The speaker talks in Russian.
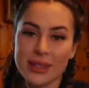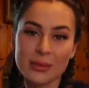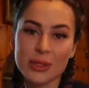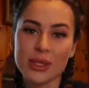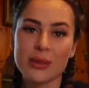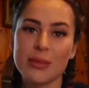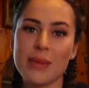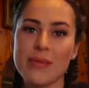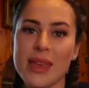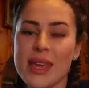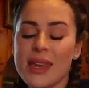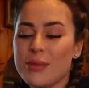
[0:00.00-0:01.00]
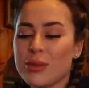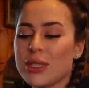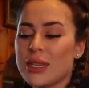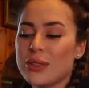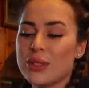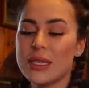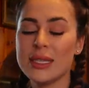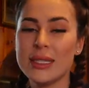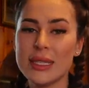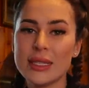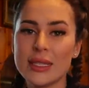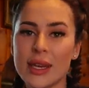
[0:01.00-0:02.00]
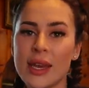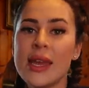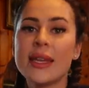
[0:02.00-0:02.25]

там, что-то померить, примерить, может сразу нарядиться.